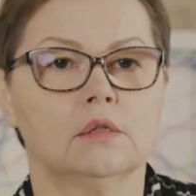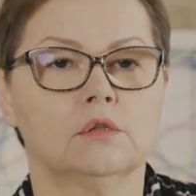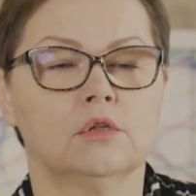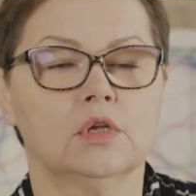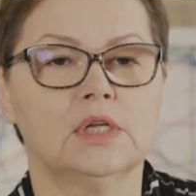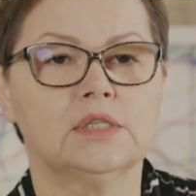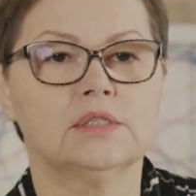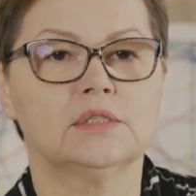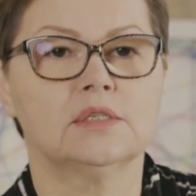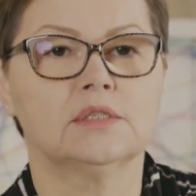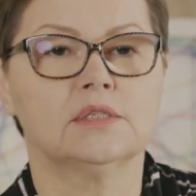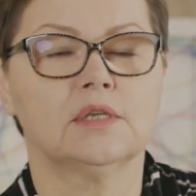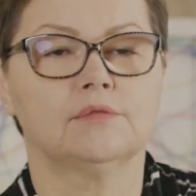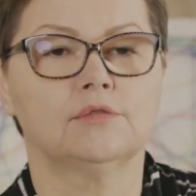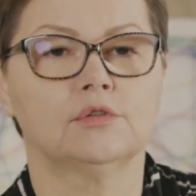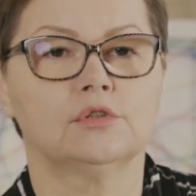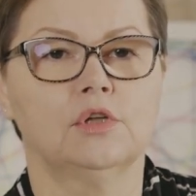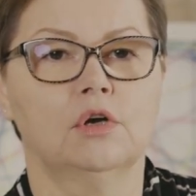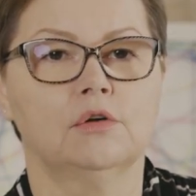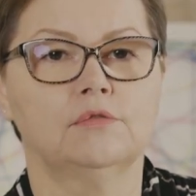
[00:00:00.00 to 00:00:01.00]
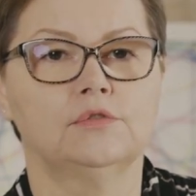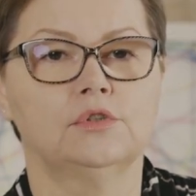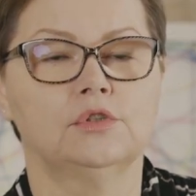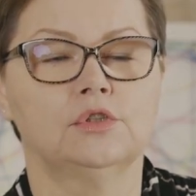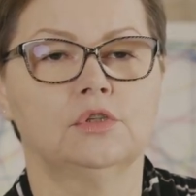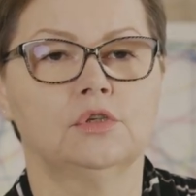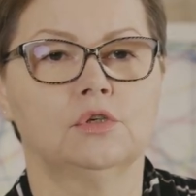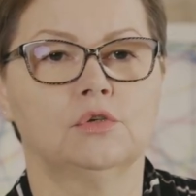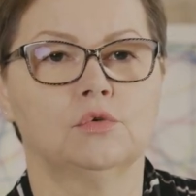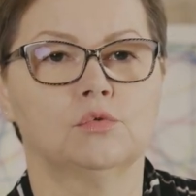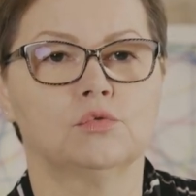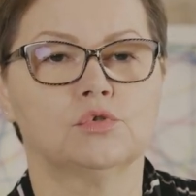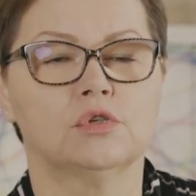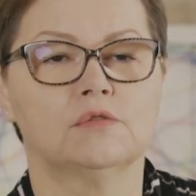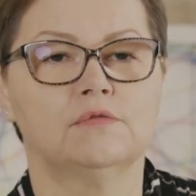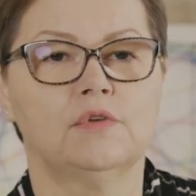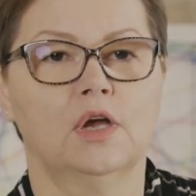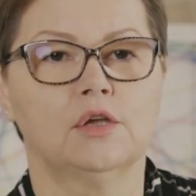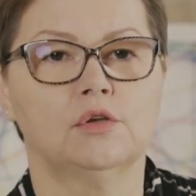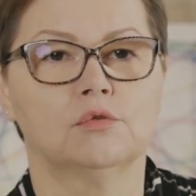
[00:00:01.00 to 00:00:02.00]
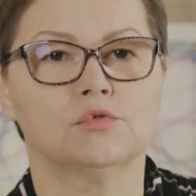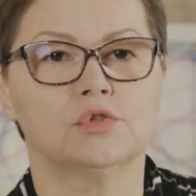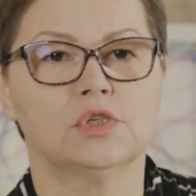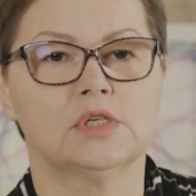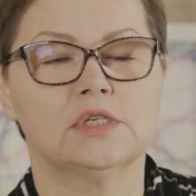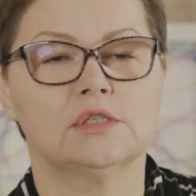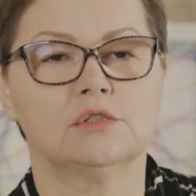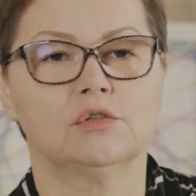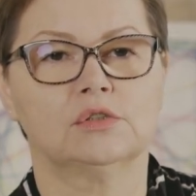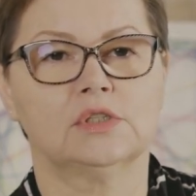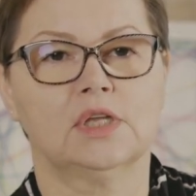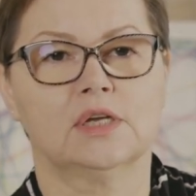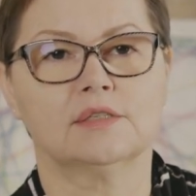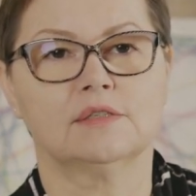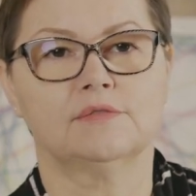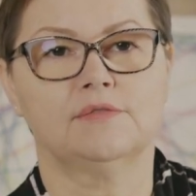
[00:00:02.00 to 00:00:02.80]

Doradcy zawodowi używają często tak